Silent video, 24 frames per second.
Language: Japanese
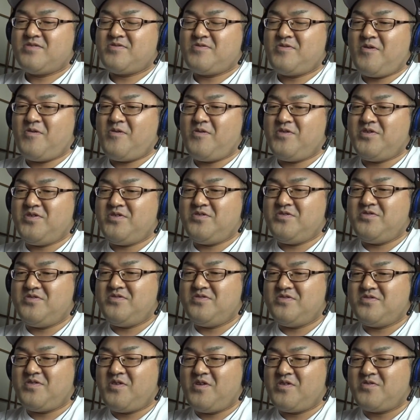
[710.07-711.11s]
と
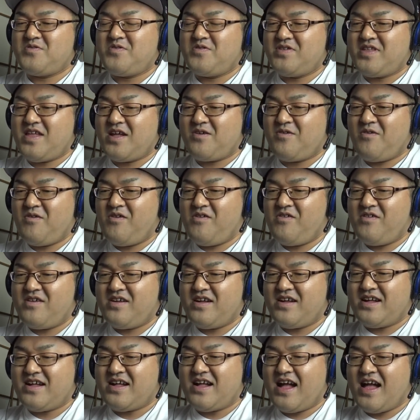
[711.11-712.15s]
いうことで
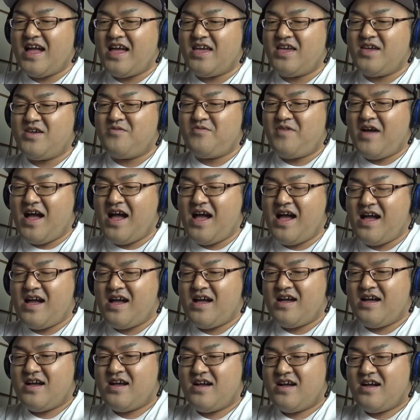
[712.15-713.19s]
今回は
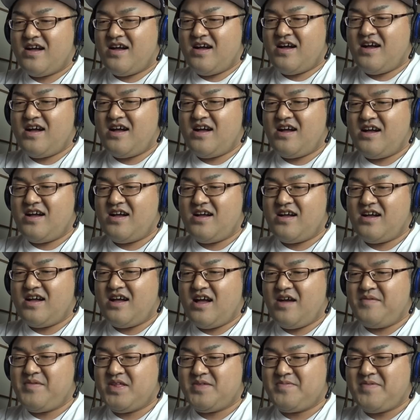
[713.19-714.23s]
あ
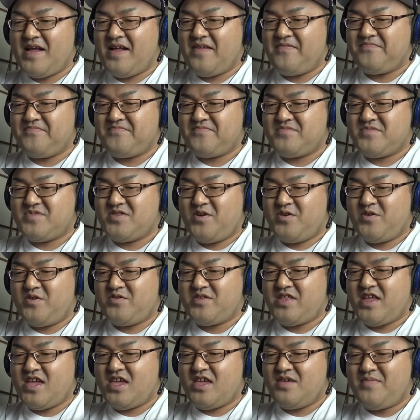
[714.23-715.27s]

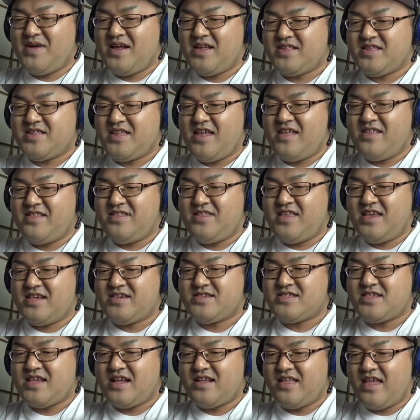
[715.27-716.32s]
アビスマンドローできませんで
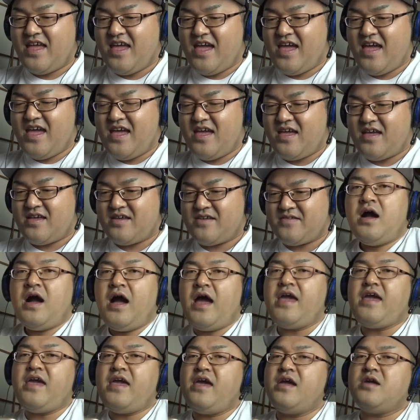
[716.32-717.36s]
したね。
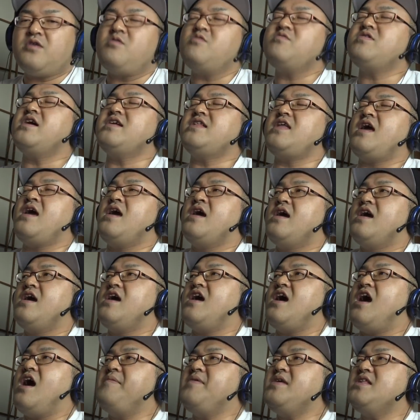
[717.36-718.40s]
はい、えー、今回ね、
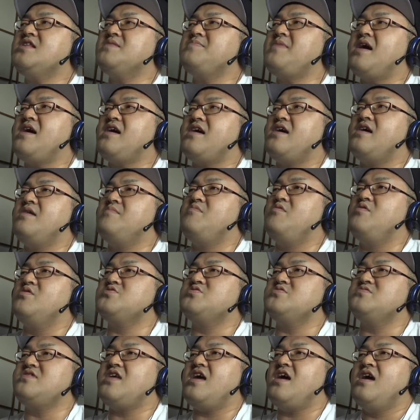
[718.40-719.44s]
えー、アビスマン、えー、猛
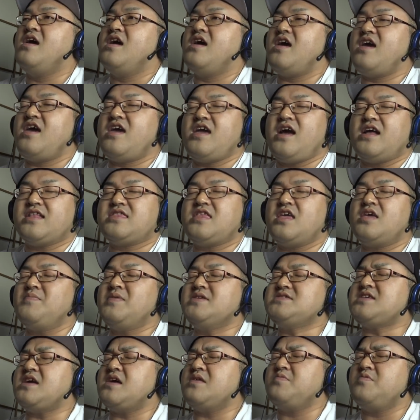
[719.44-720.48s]
襲ね、えー、やってき
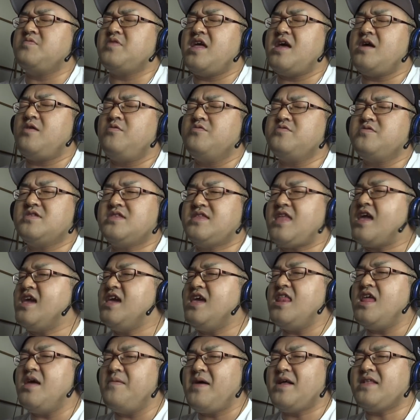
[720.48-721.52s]
ましたけどね、ほんで
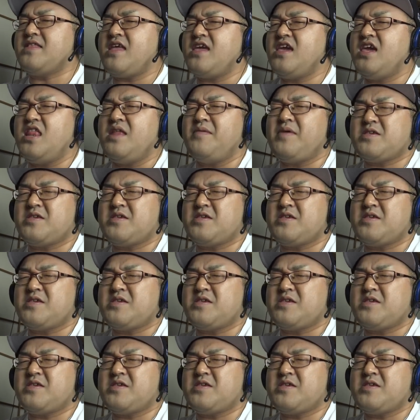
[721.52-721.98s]
きればできれ